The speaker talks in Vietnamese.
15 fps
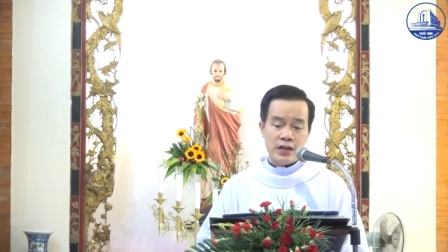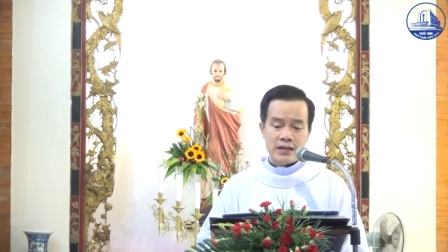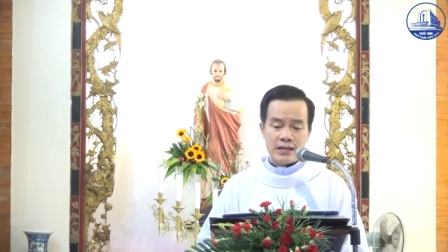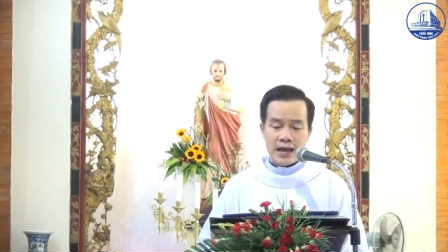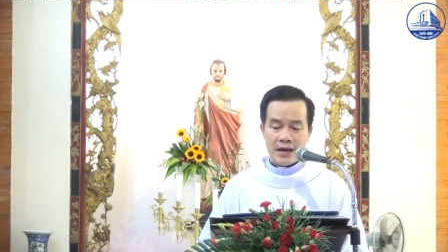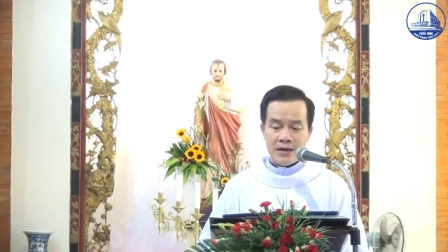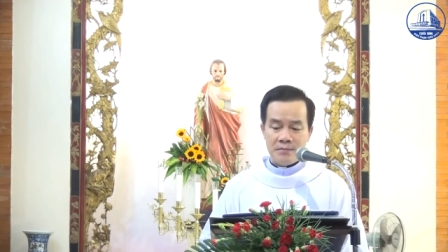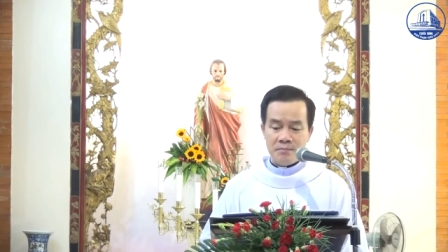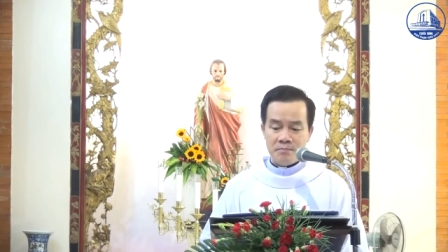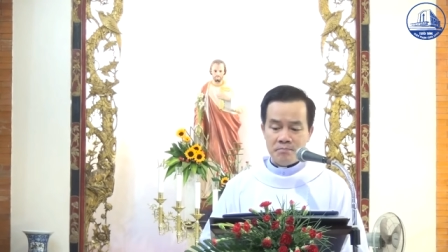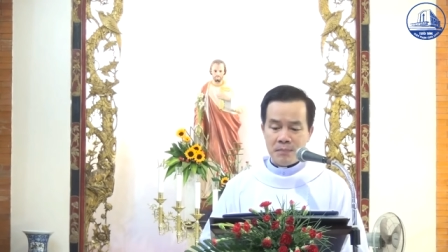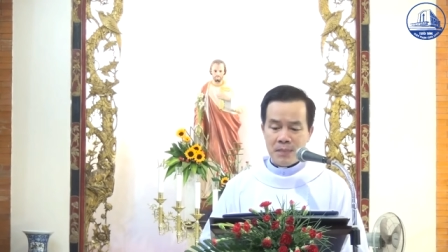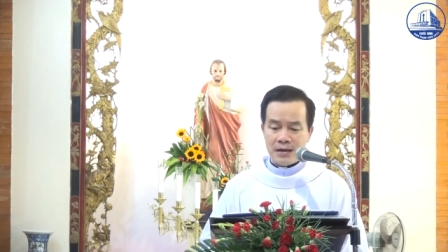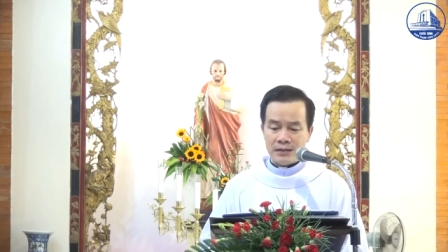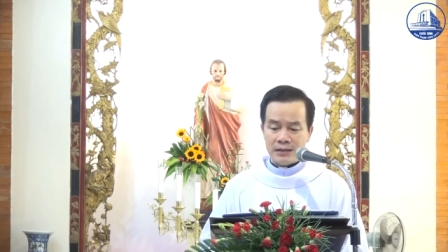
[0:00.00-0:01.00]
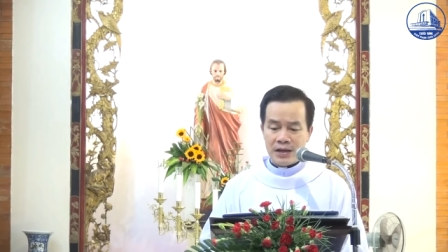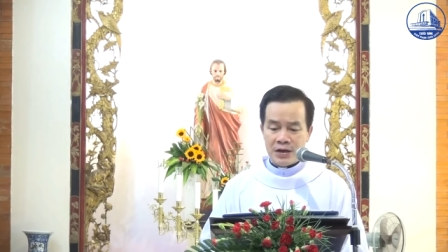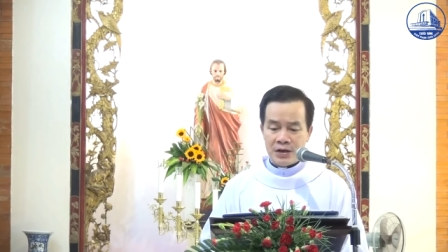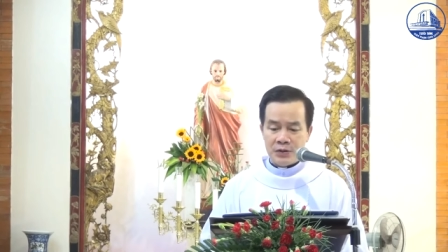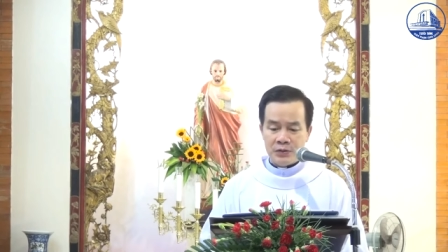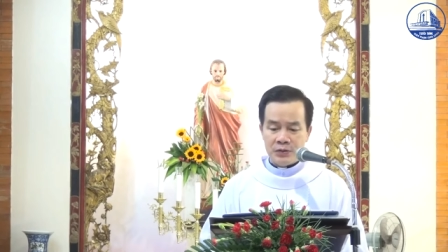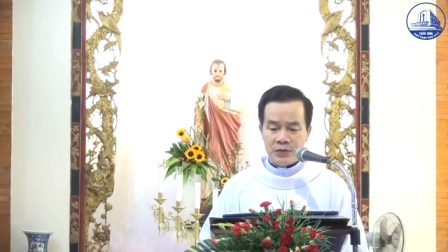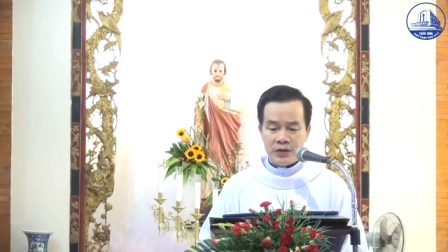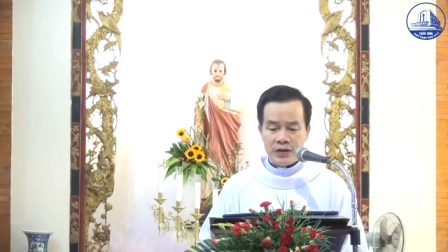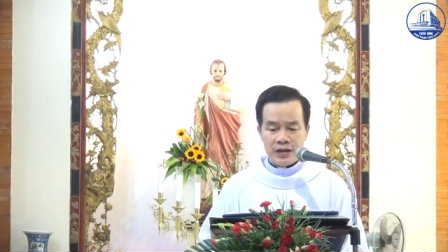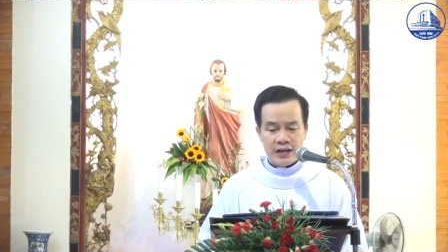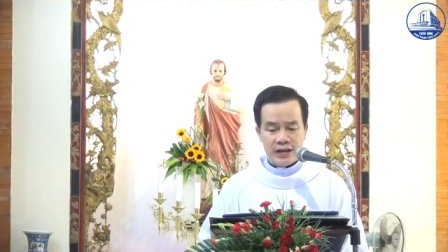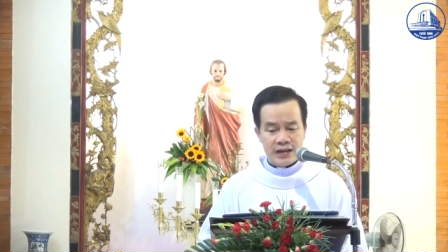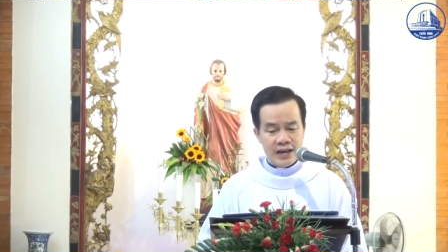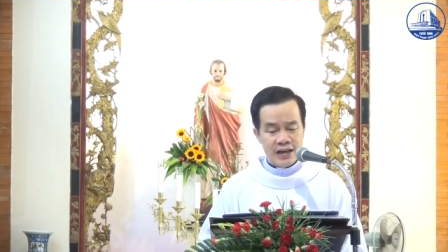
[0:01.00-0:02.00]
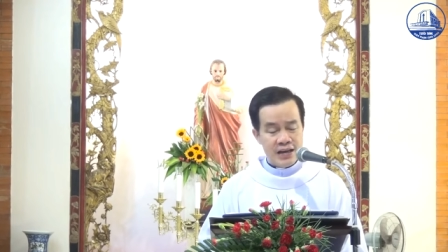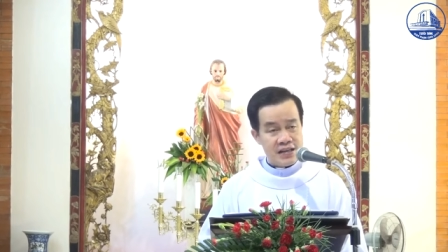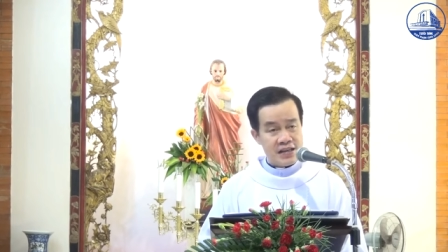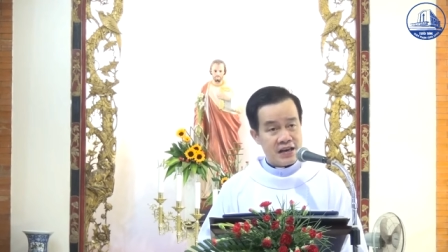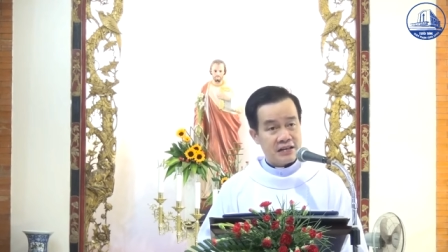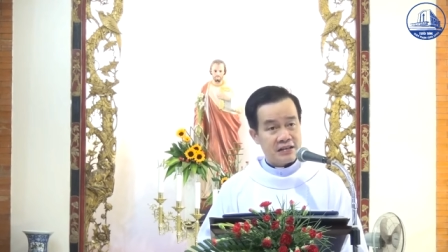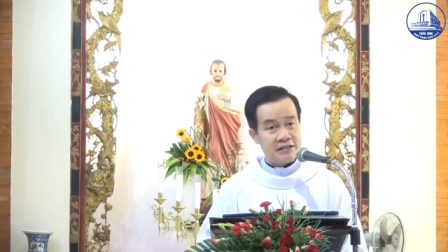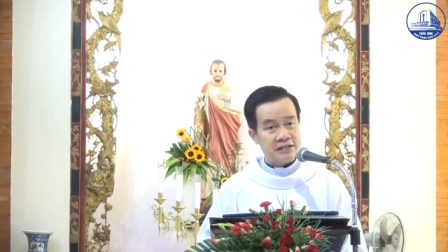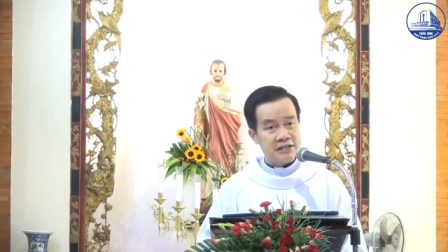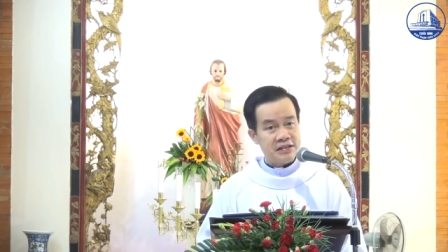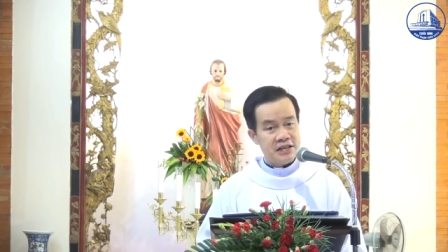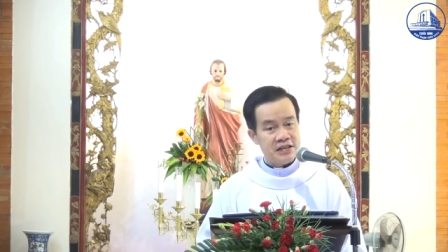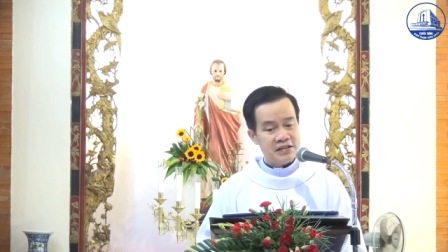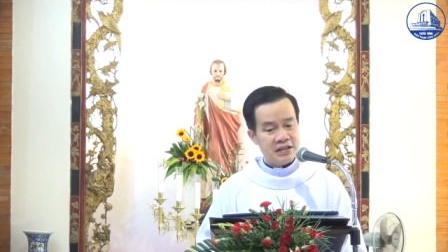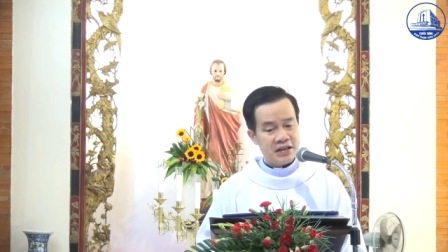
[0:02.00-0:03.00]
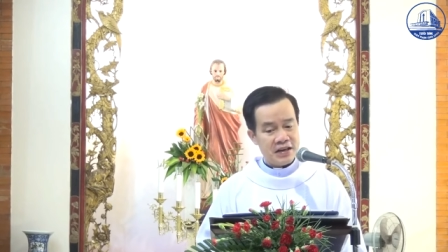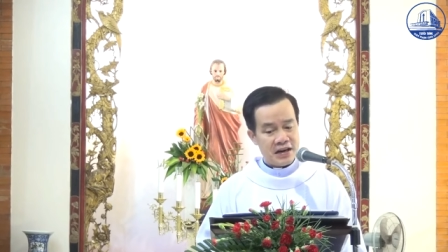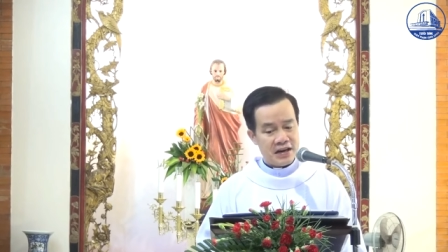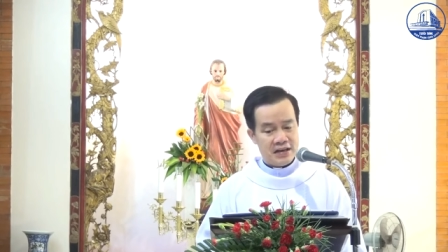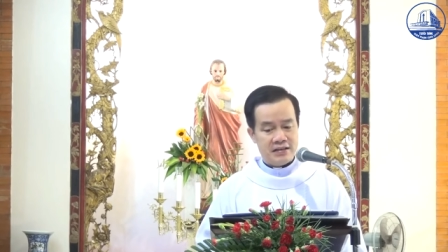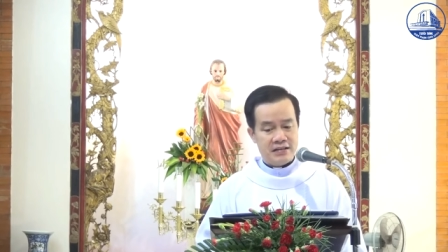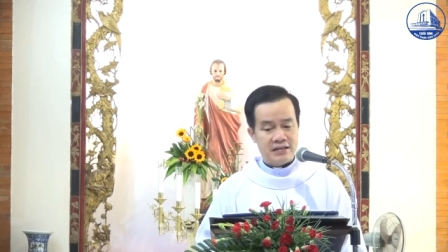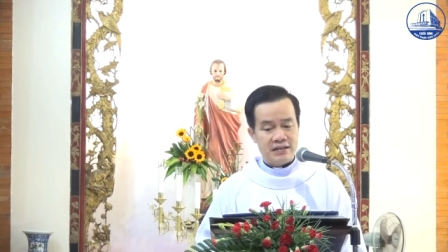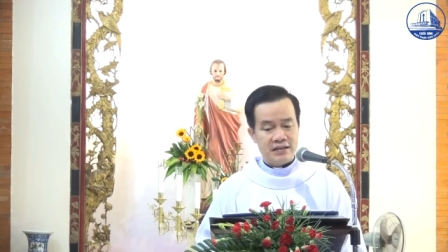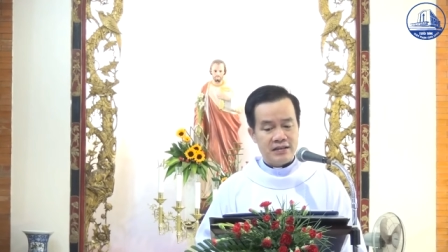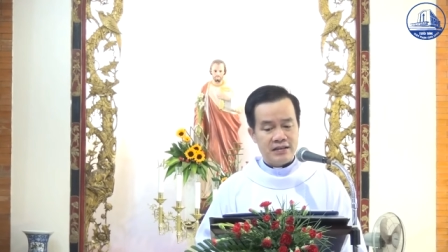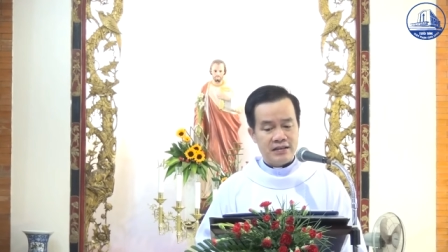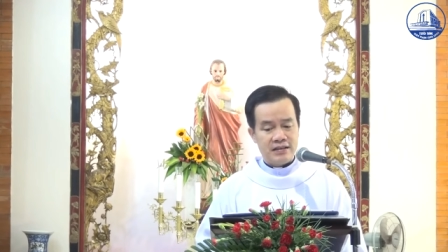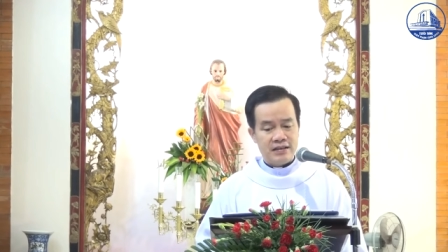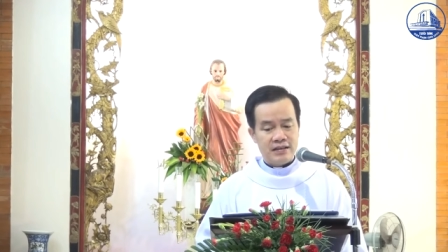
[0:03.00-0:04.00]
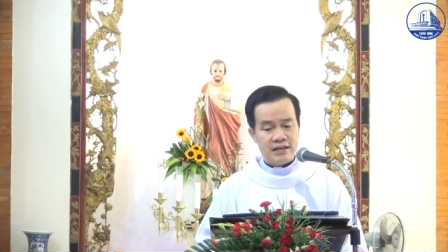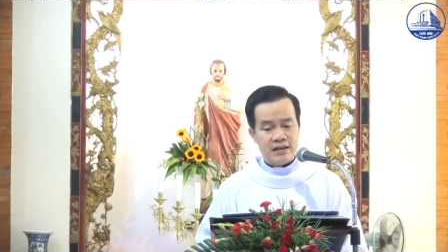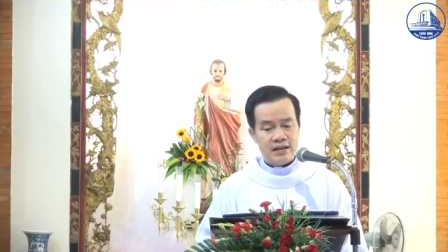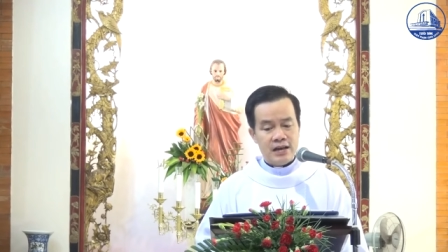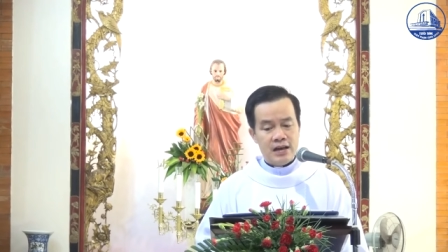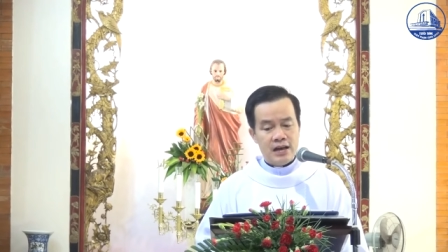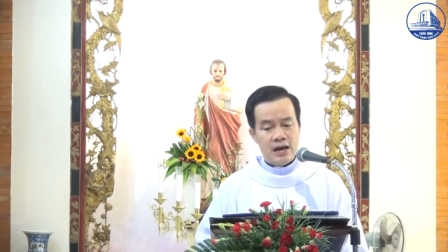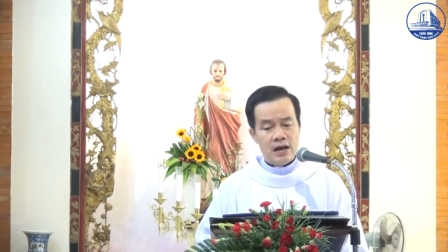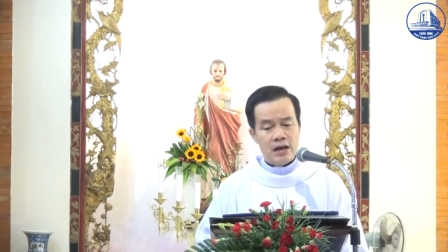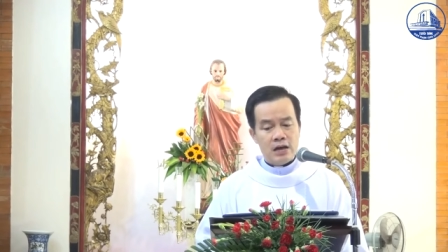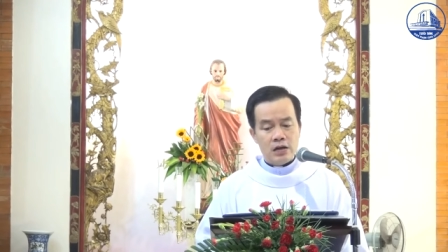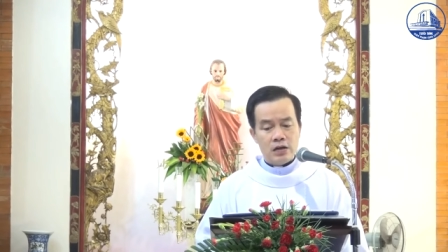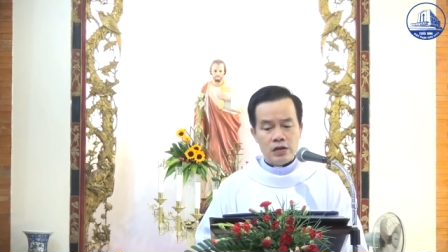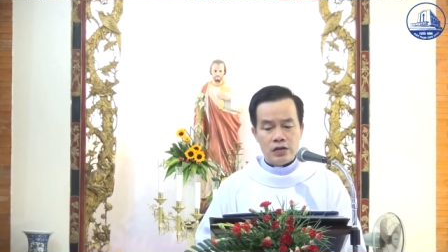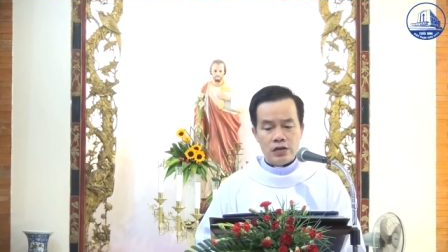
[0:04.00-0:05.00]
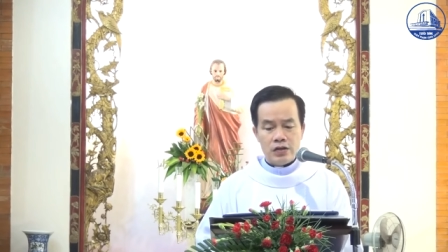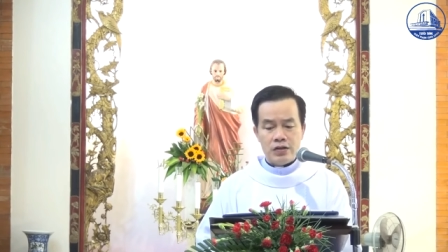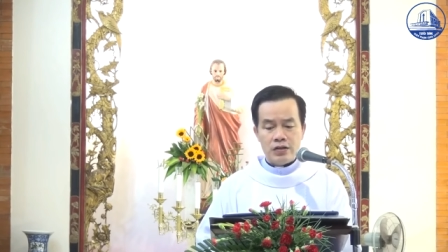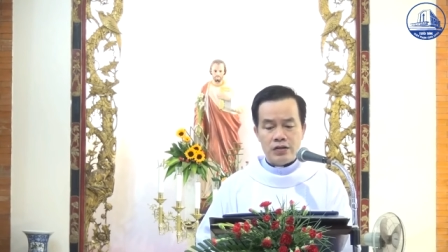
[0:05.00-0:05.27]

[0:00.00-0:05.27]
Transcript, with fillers: Thánh Matthew ghi nhận như thế này. Ừ,